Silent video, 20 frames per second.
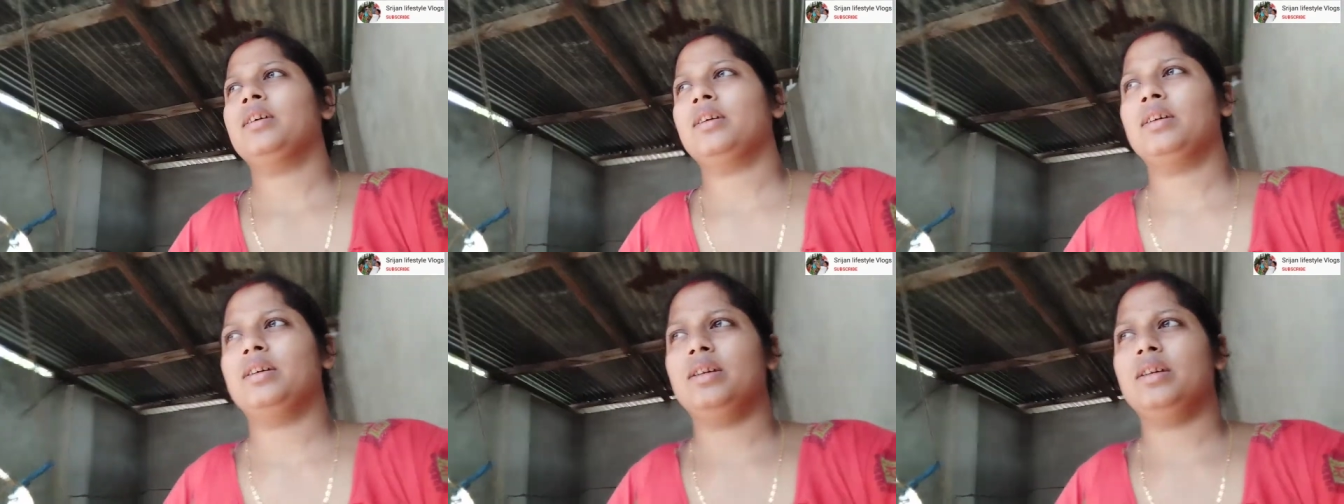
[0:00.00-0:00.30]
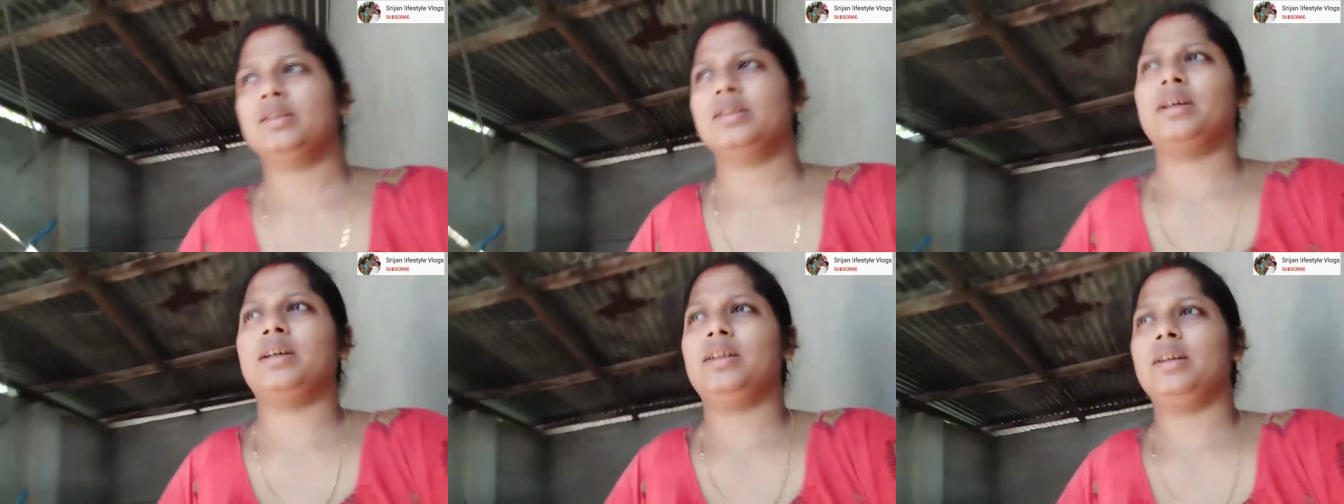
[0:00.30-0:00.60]
গিয়ে
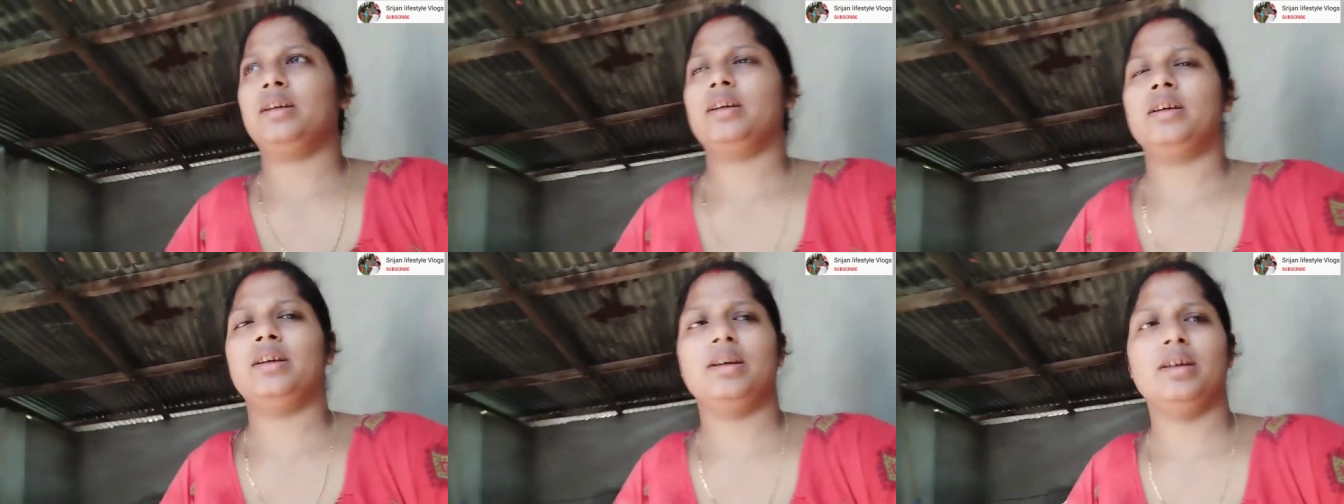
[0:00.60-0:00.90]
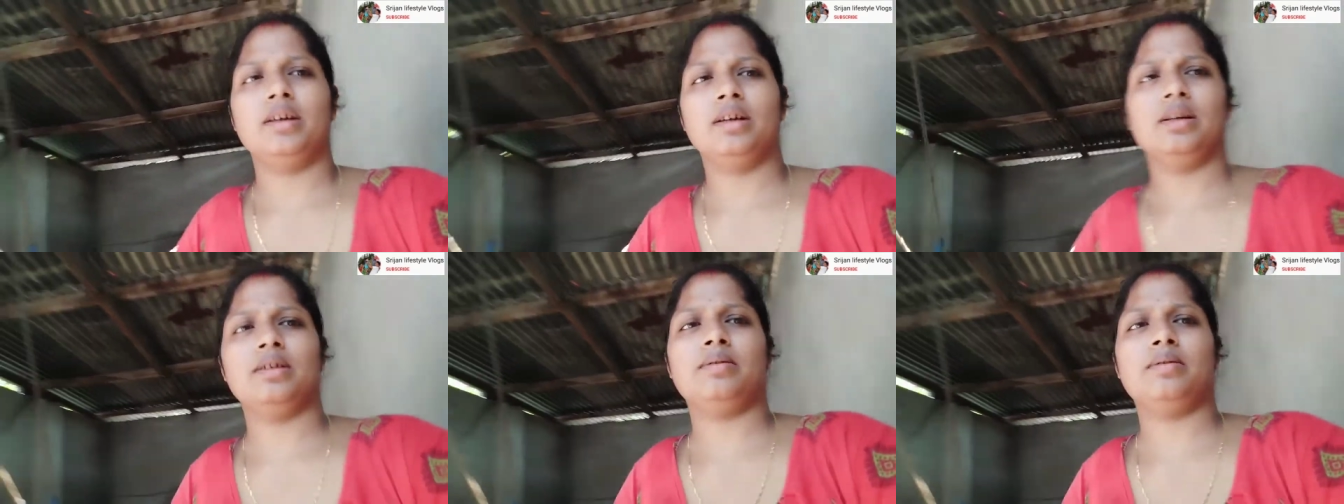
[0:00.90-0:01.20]
ছাদে
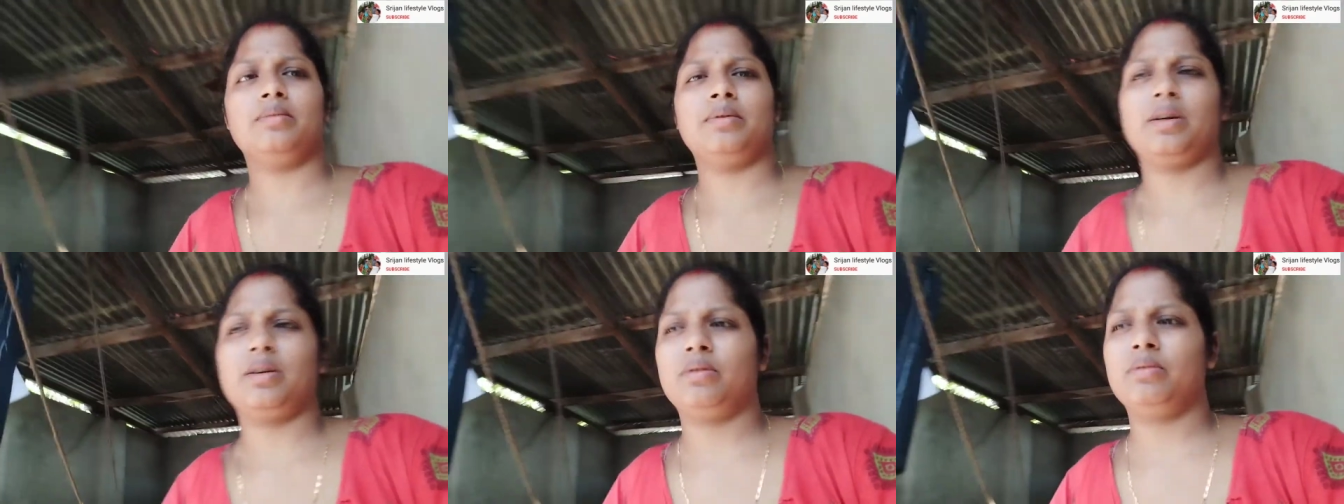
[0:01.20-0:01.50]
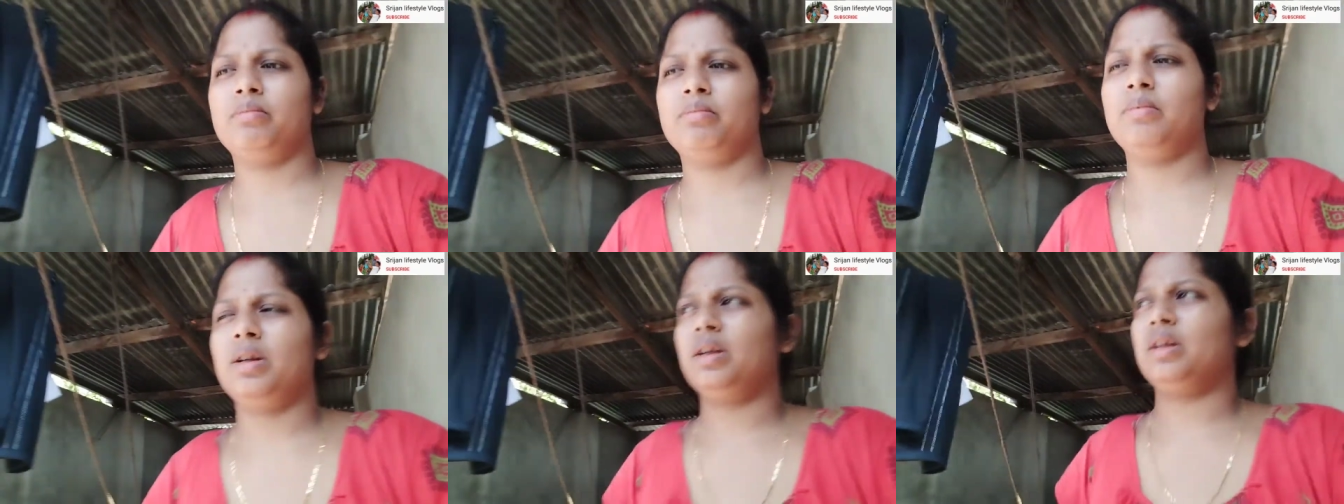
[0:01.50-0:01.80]
গিয়েই এখন
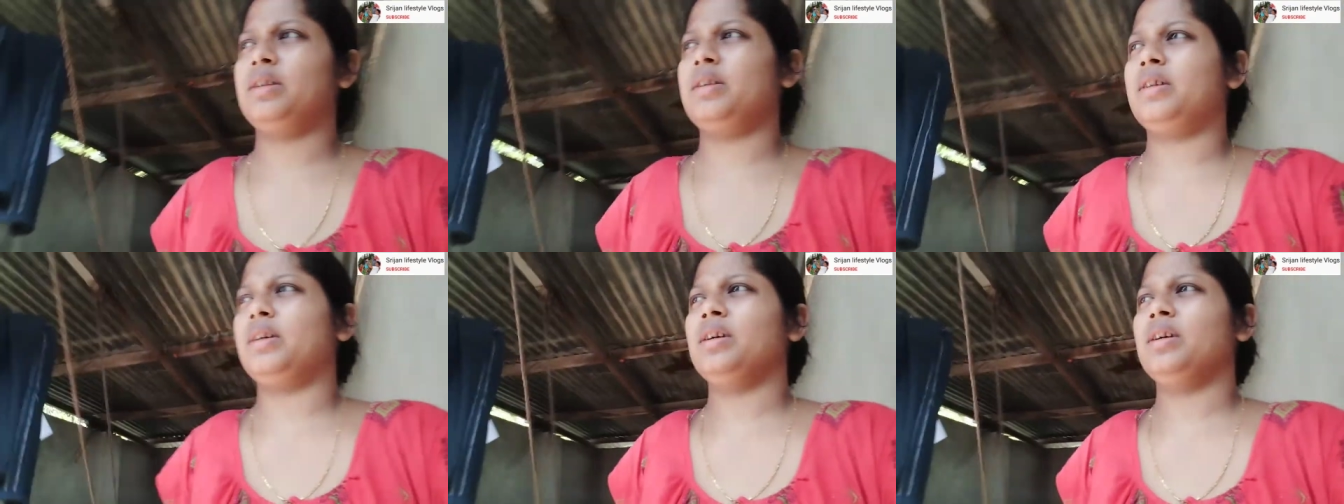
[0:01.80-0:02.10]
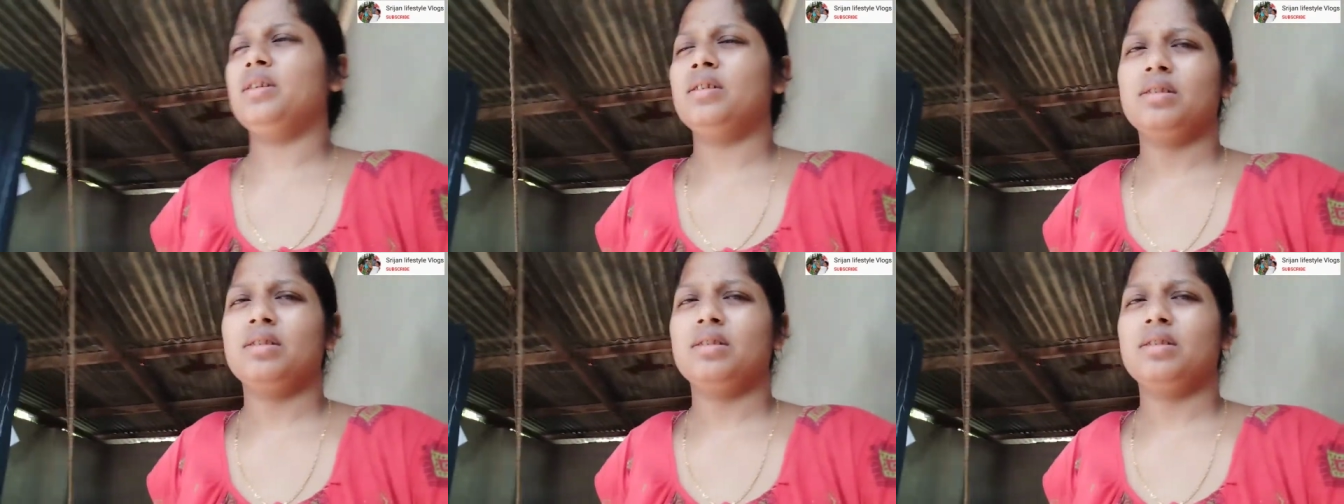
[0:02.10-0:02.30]
মেলে দিই